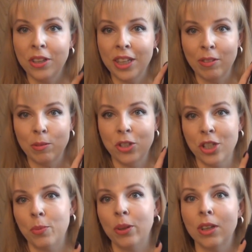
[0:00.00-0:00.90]
Я вам
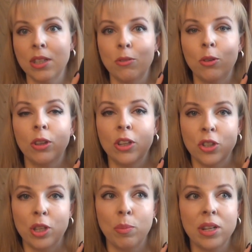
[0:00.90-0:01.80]
сейчас показываю
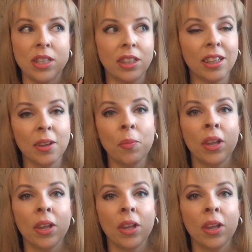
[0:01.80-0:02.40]
лыжные ботинки.